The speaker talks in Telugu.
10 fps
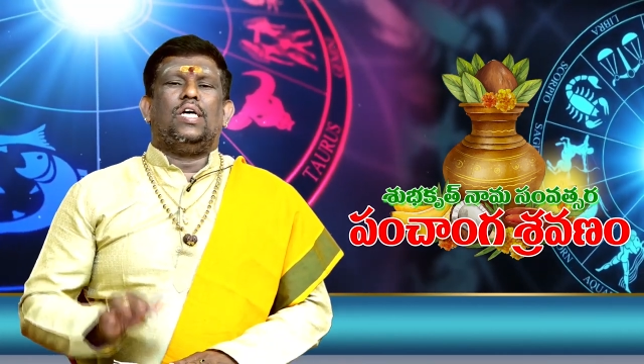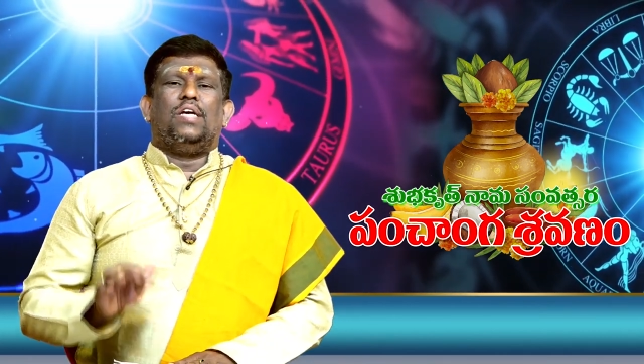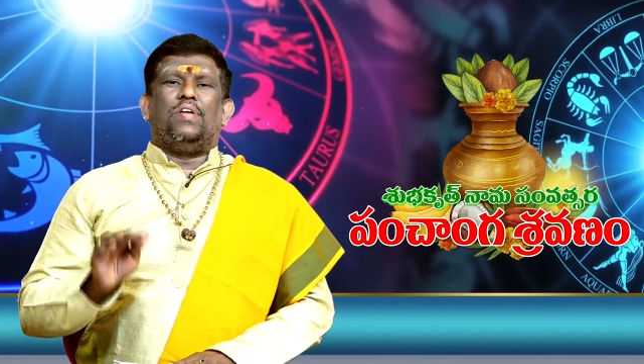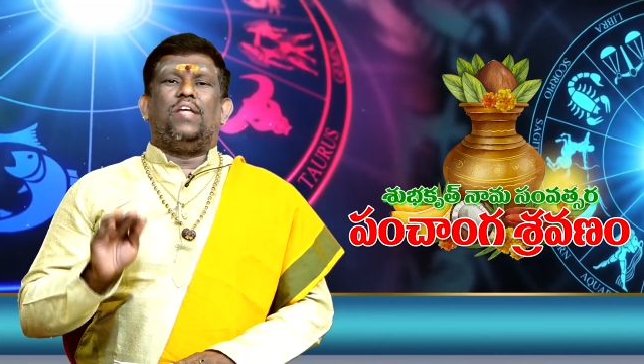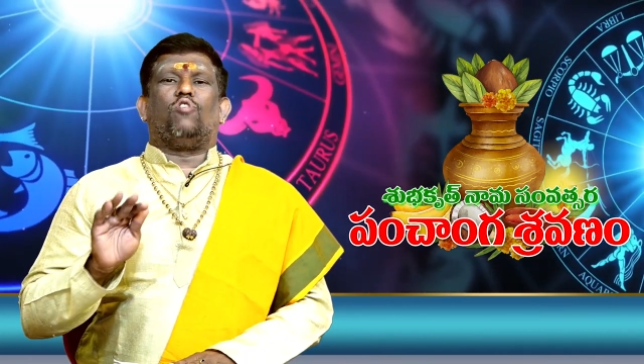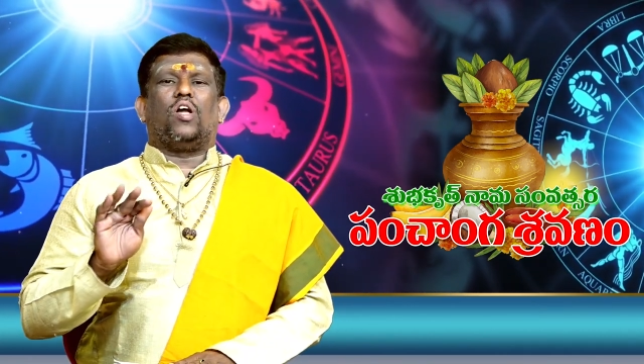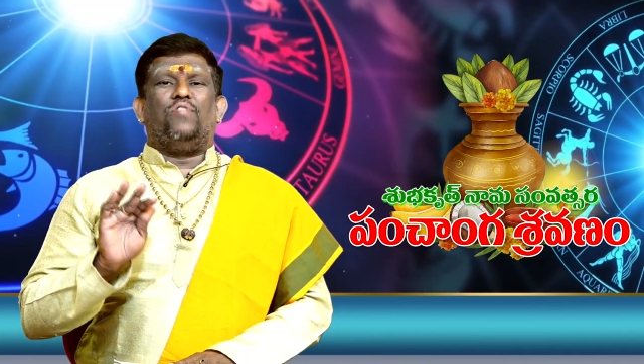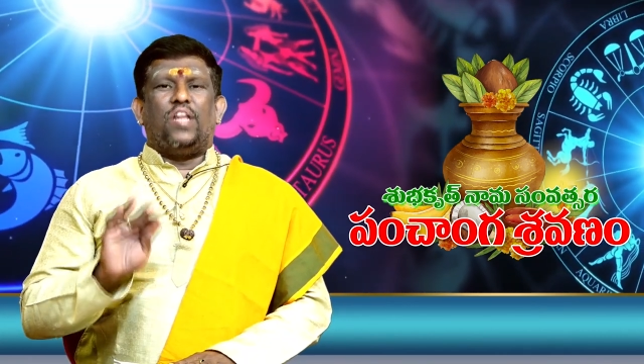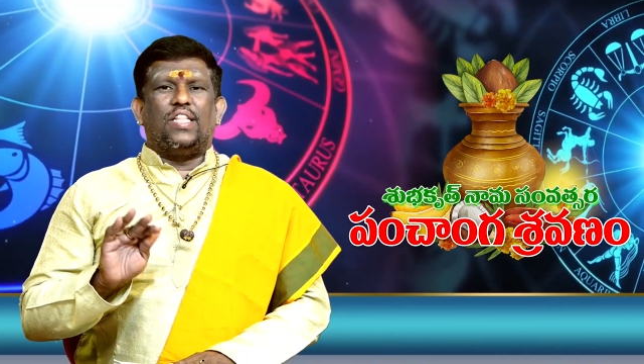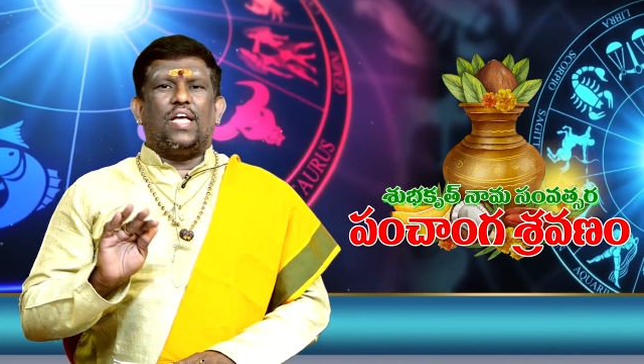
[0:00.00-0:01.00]
ఇవన్నీ కూడా
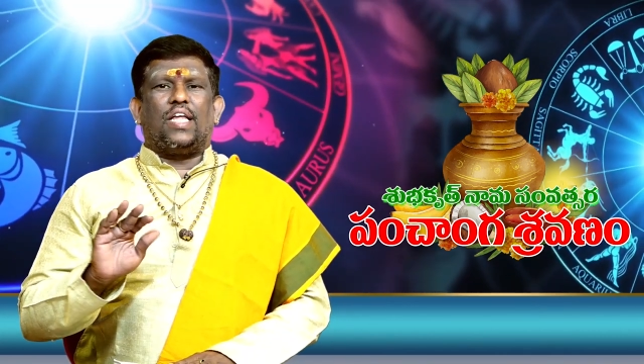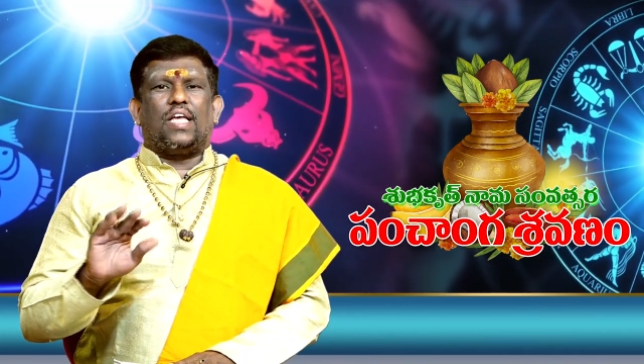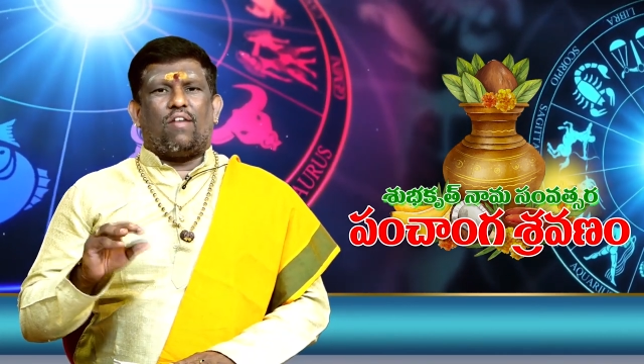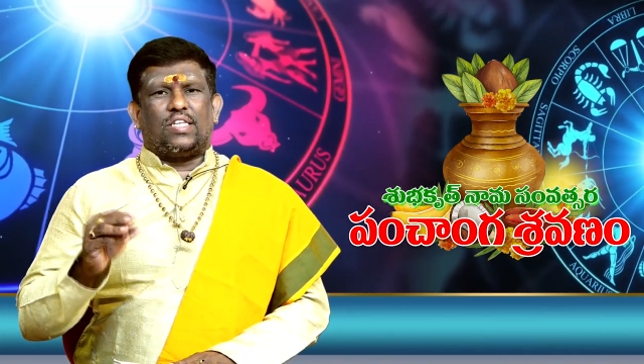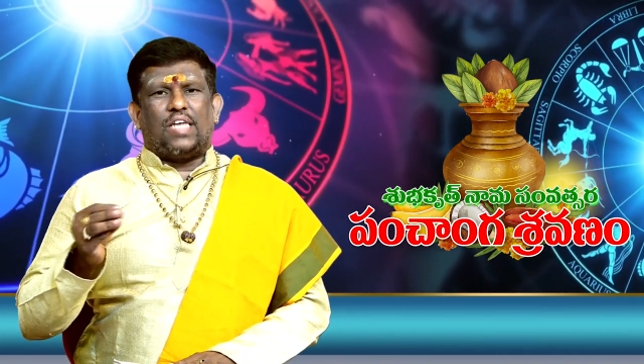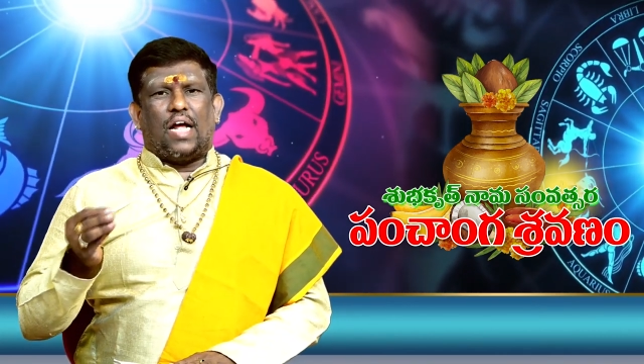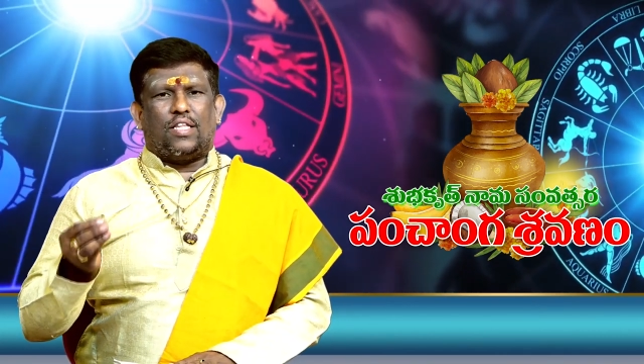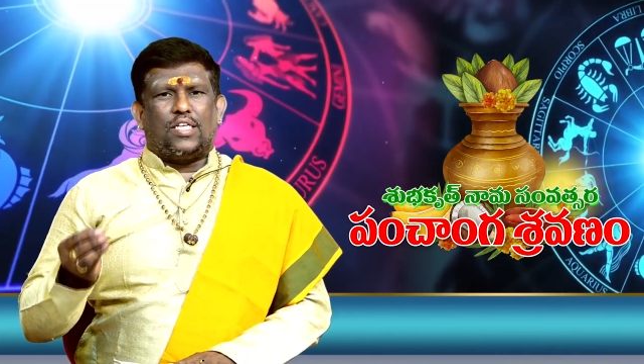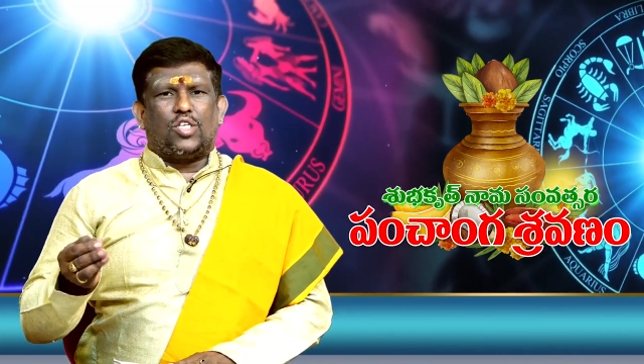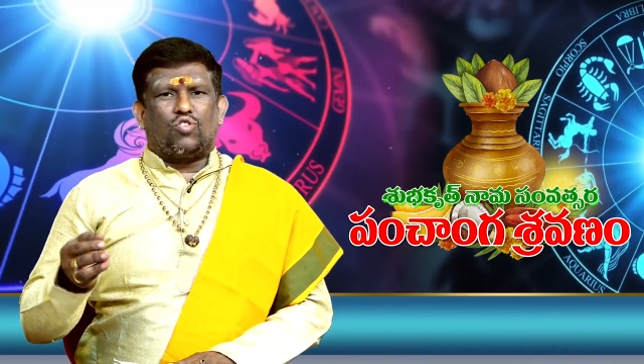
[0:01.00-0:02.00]
విని దానికి ఏమైనా శాంతి
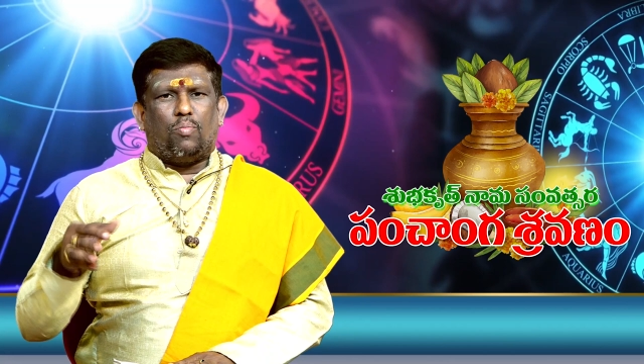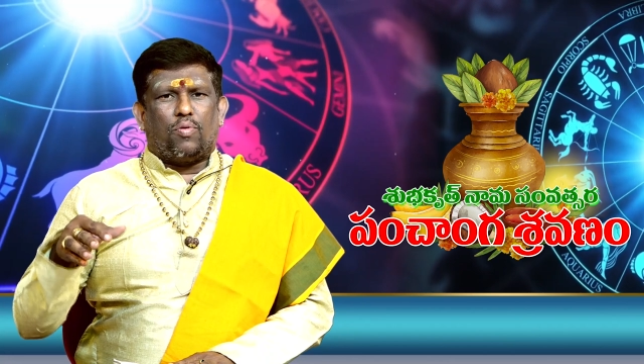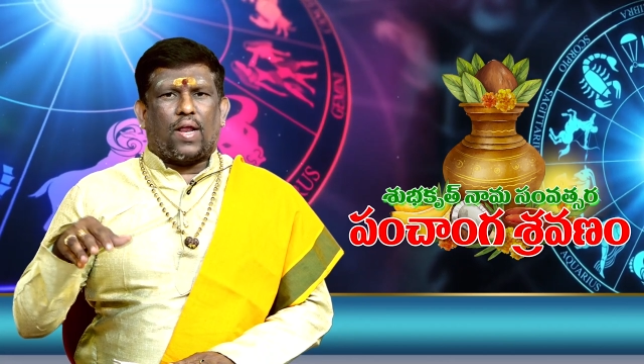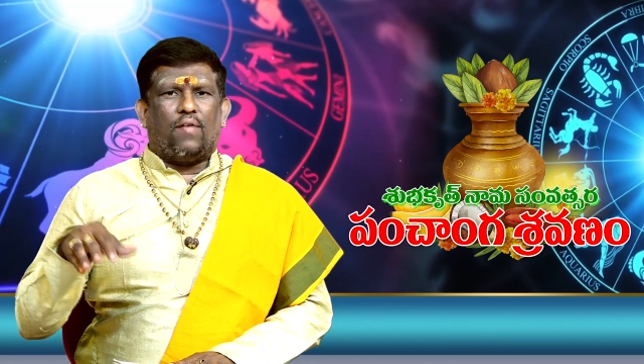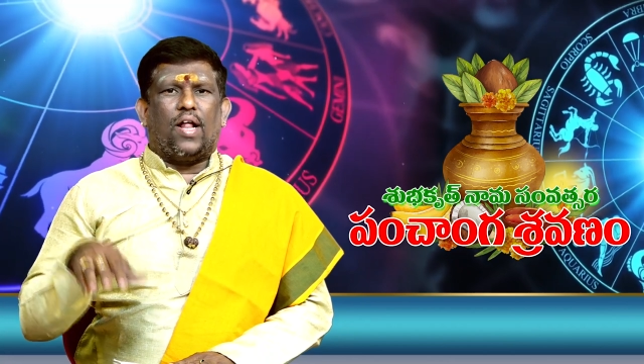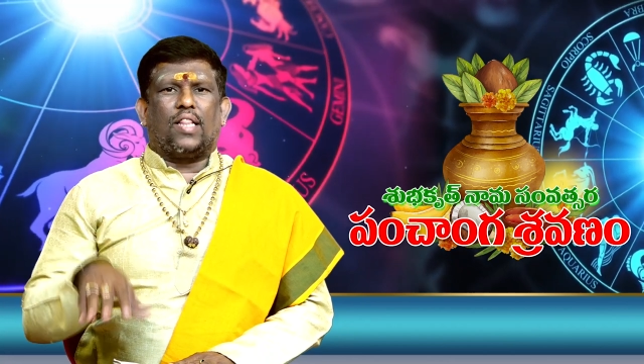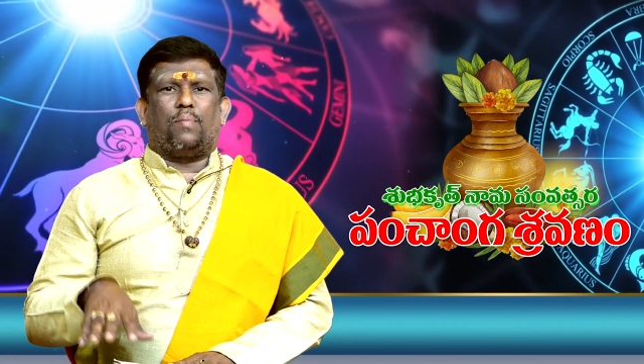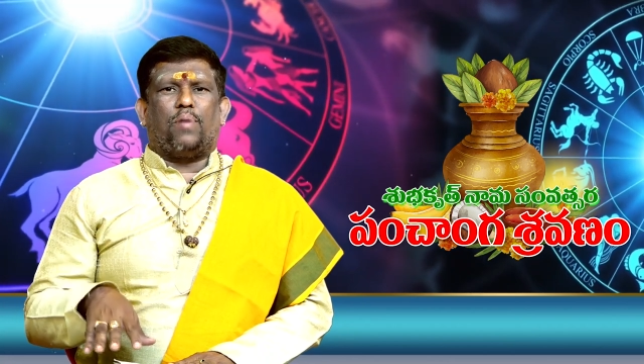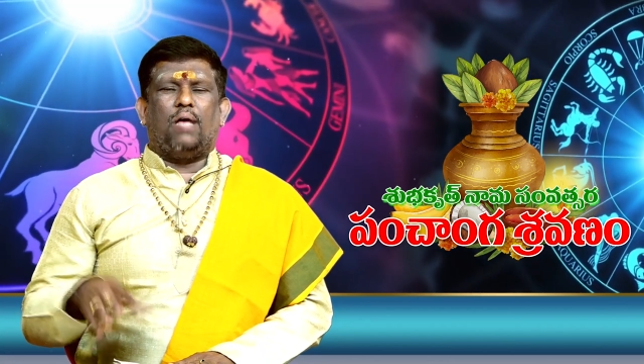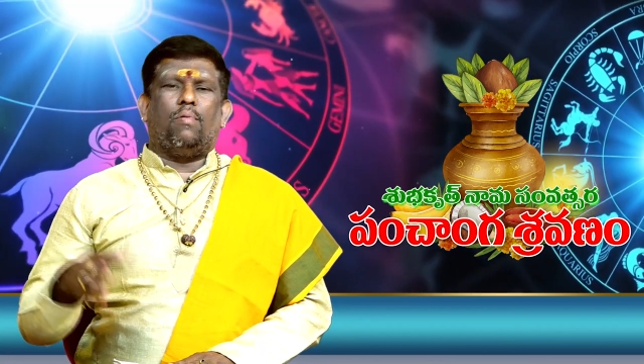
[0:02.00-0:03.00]
తీసుకుని ముందరకు వెళ్ళాలి
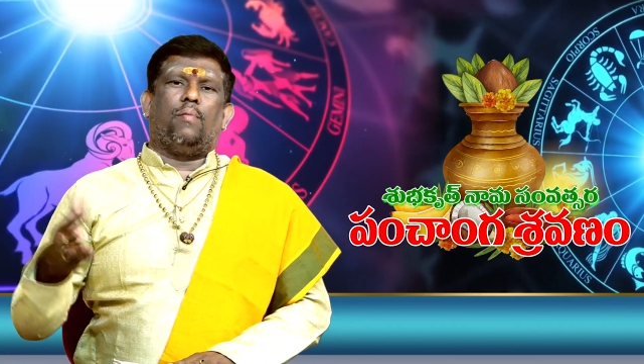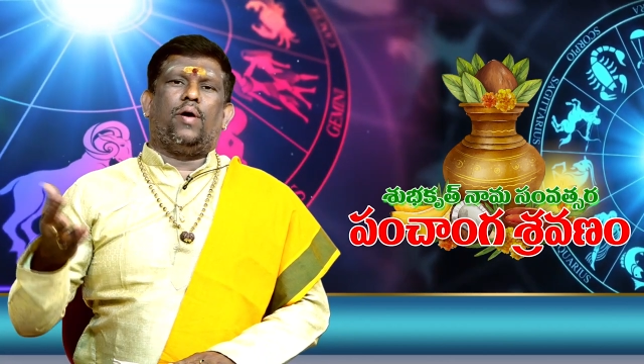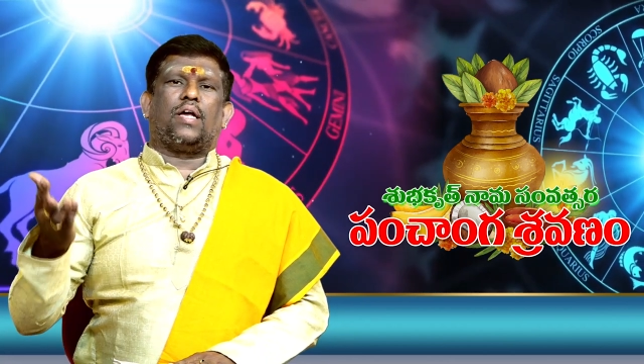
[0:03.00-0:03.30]
తప్ప అయ్యి బాబా